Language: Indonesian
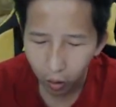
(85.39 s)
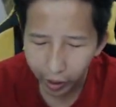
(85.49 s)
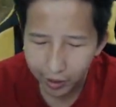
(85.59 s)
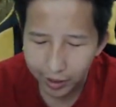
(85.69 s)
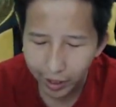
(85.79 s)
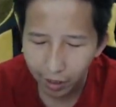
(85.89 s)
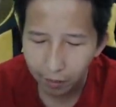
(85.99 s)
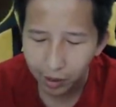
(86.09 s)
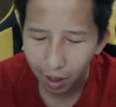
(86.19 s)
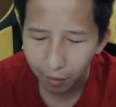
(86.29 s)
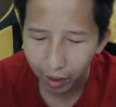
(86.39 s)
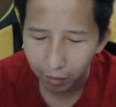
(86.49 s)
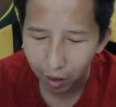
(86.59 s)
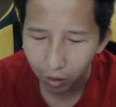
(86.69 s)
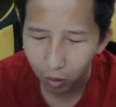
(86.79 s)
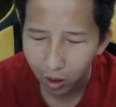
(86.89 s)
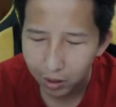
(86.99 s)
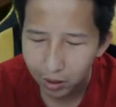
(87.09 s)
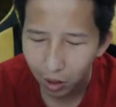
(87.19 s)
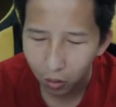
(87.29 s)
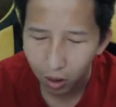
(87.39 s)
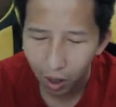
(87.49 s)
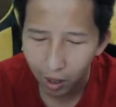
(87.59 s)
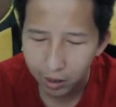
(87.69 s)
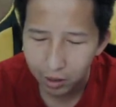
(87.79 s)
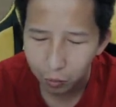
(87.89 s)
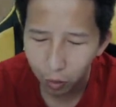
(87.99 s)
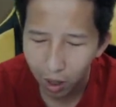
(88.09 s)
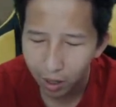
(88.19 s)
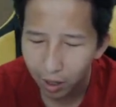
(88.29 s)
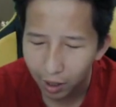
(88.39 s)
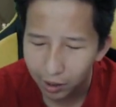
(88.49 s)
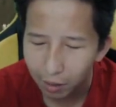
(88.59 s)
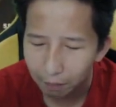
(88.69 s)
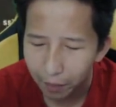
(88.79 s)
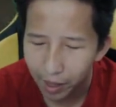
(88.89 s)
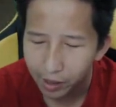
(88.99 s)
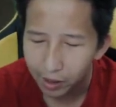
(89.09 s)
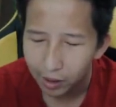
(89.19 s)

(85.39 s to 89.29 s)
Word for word: okay guys jadi yang pertama yang bakal gue kasih tau ke kalian semua adalah tempat